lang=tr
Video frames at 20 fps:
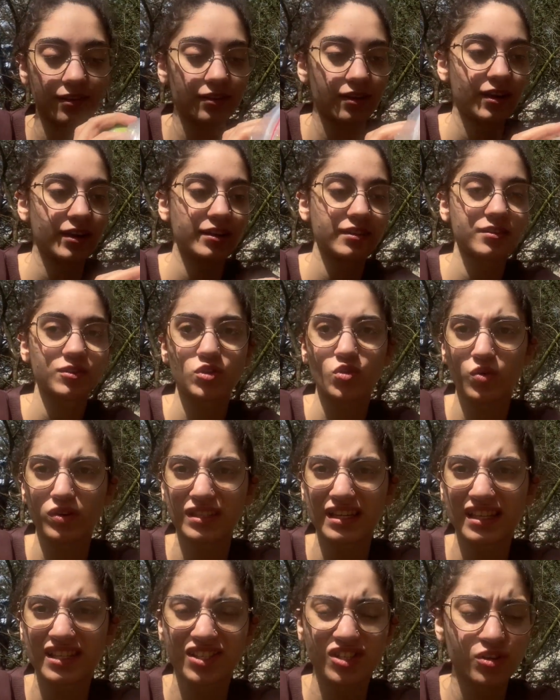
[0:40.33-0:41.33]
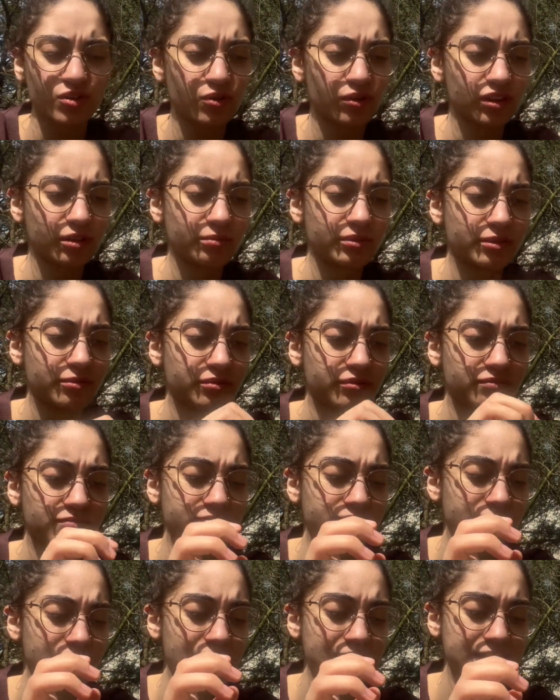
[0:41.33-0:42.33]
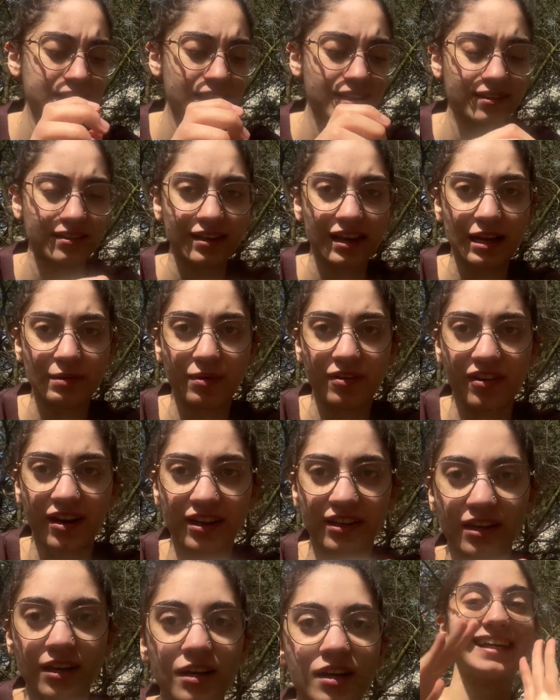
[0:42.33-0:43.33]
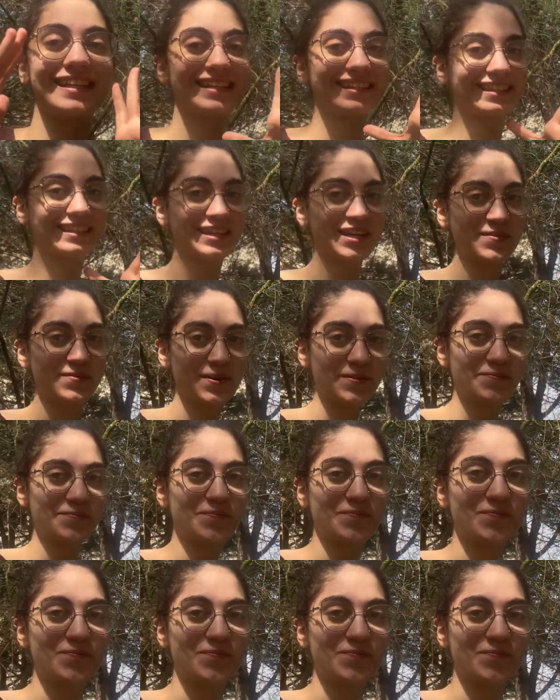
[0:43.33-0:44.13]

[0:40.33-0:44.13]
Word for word: Ay çok ses çıkıyor olabilir. Neyse elma vardı. Tamam.